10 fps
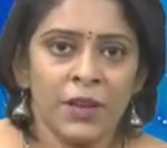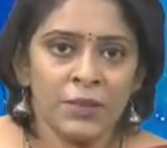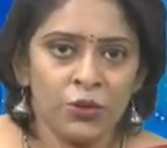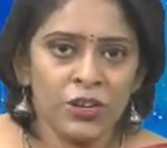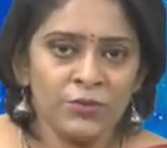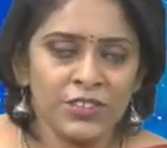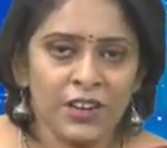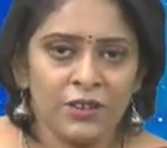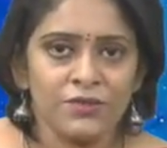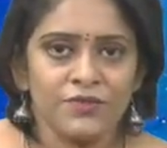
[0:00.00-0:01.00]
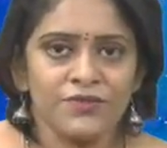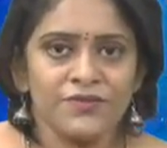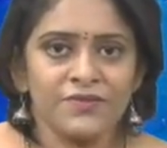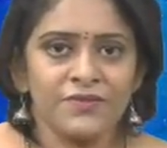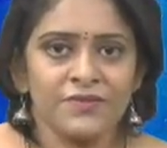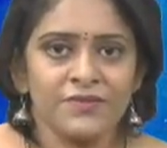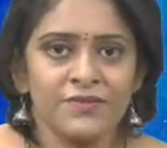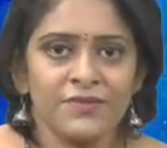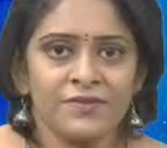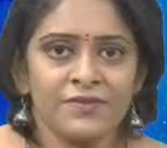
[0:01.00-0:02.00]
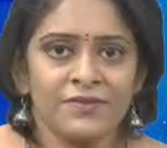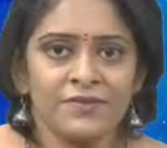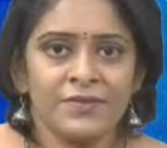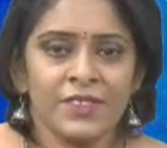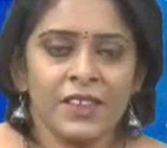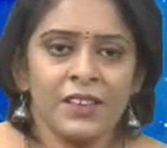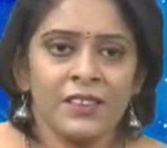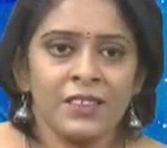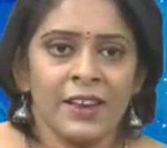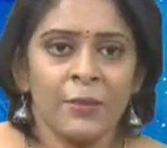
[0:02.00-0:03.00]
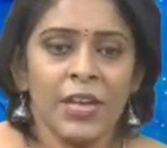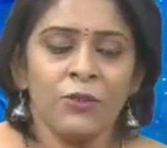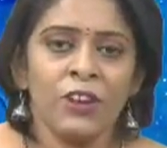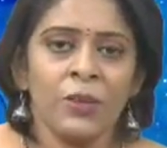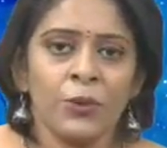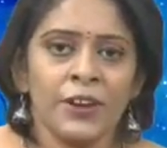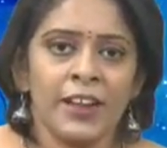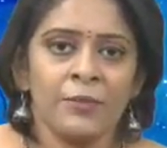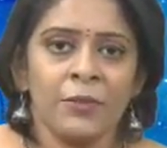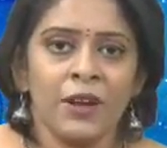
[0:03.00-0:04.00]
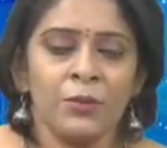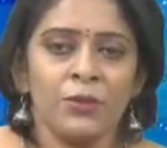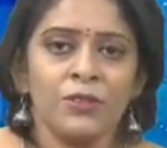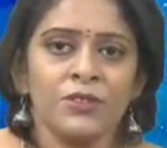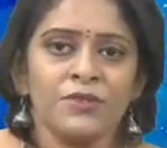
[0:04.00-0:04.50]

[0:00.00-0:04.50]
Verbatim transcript: పదమూడు నిమిషాలు అవునండి సరే ఏ ఊర్లో పుట్టాడమ్మా బాబు